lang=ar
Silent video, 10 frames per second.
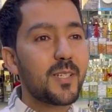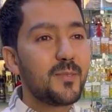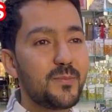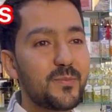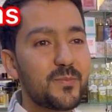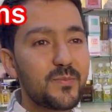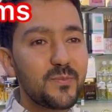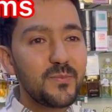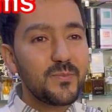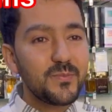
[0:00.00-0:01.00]
جربوا يدخلوا
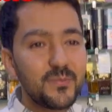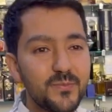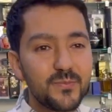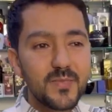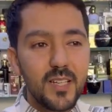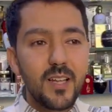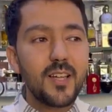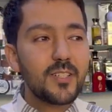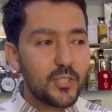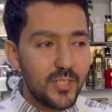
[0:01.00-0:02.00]
عندنا في الكومونتير
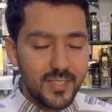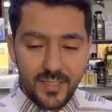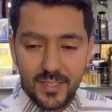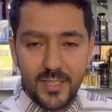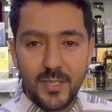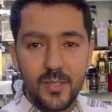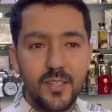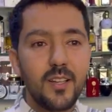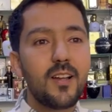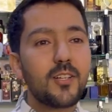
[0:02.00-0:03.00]
عطاو لينا
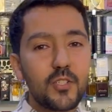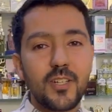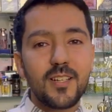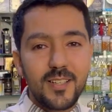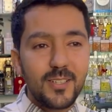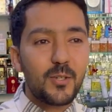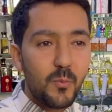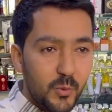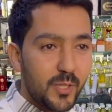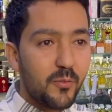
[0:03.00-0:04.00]
الكومونتير انا ان شاء الله نخلي
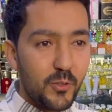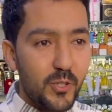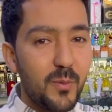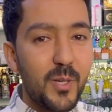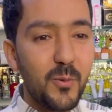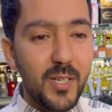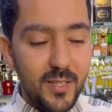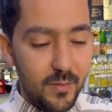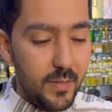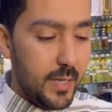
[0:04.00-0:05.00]
وريها لهم هكا باش
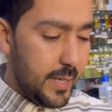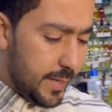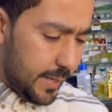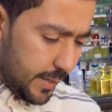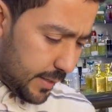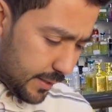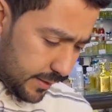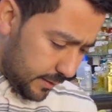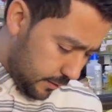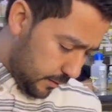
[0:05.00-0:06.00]
يشوفوها
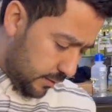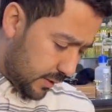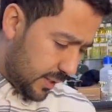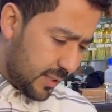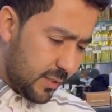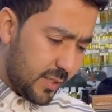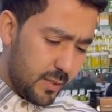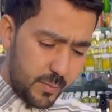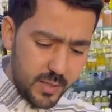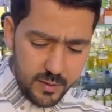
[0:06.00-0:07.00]
أه.
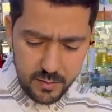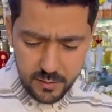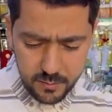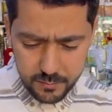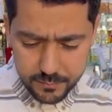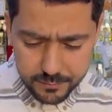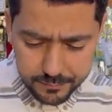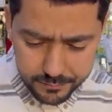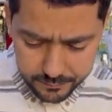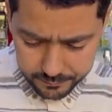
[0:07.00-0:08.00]
شوفوا معايا
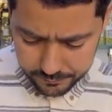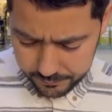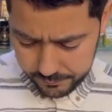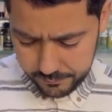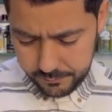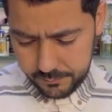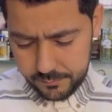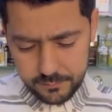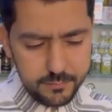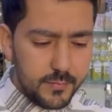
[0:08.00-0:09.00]
يلاه غتوريك
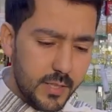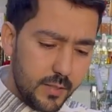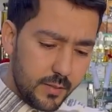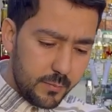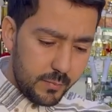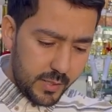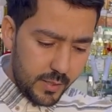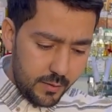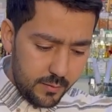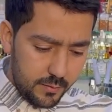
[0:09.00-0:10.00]
كيفاش أه. هنا